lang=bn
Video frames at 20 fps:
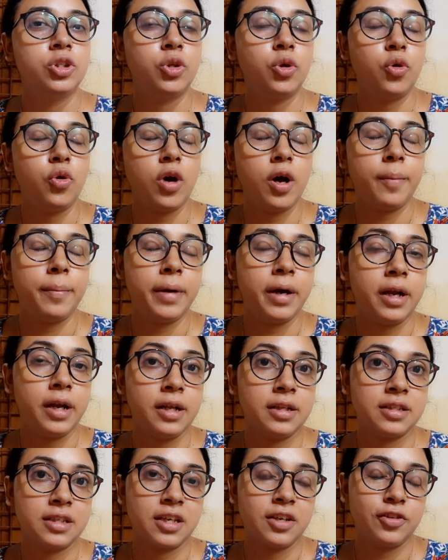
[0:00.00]
তো আমার
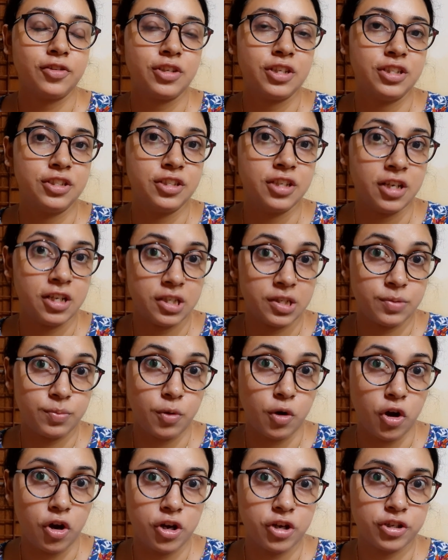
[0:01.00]
আজকে হচ্ছে জাস্ট
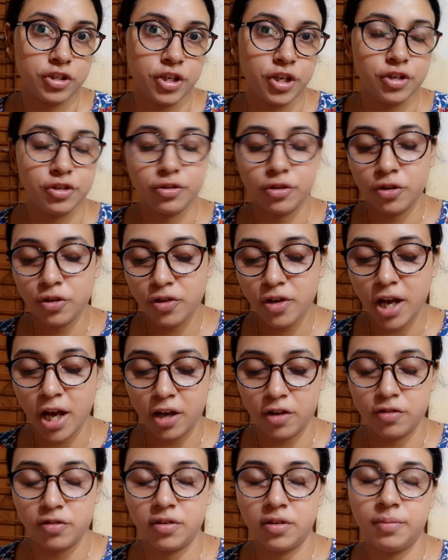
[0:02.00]
পড়াটা শেষ হলো
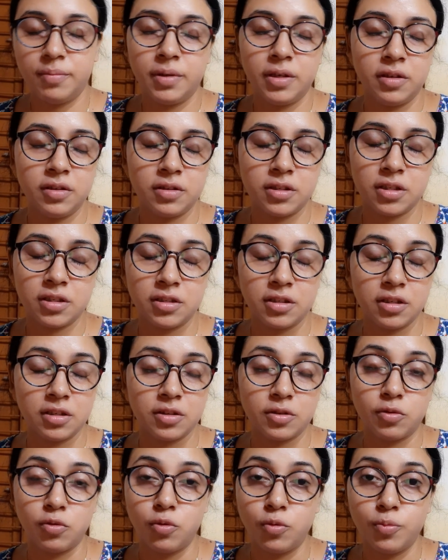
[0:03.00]
এখন আমি হচ্ছে
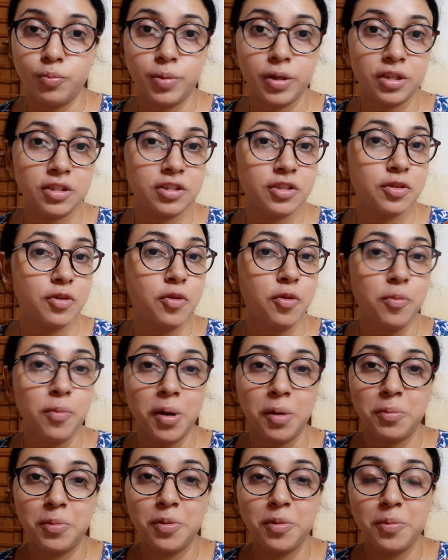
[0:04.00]
ঘুম পাচ্ছে
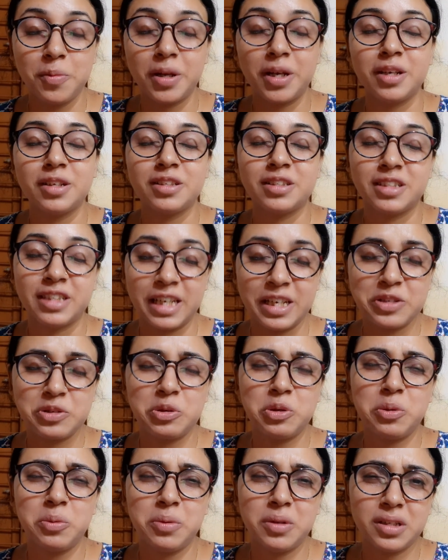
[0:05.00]
ঘুমাবো মানে শেষ
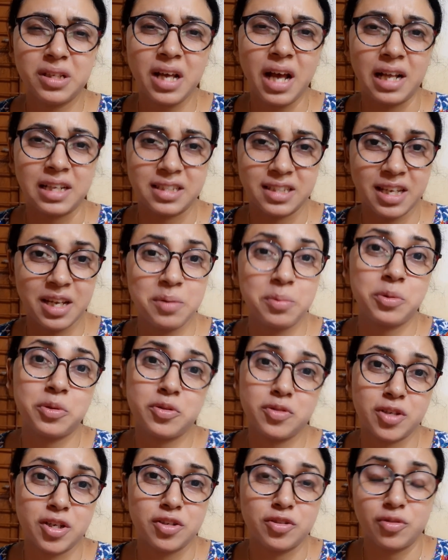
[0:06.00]
হলো বলতে আজকের
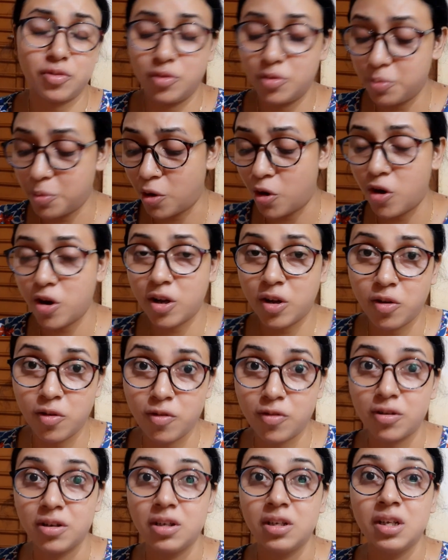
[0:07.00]
মতো শেষ হলো পড়া
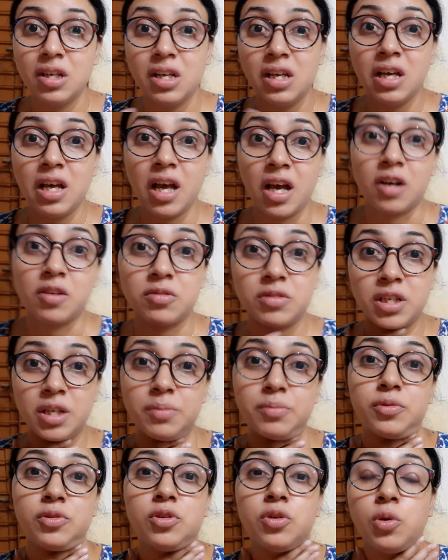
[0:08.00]
এখন
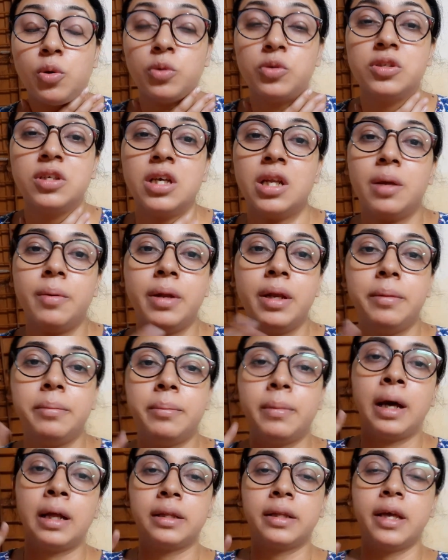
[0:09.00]
ঠিকমতো হচ্ছে না মানে
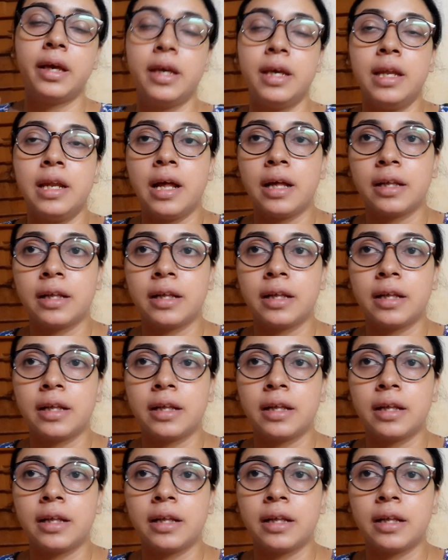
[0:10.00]
মাথায়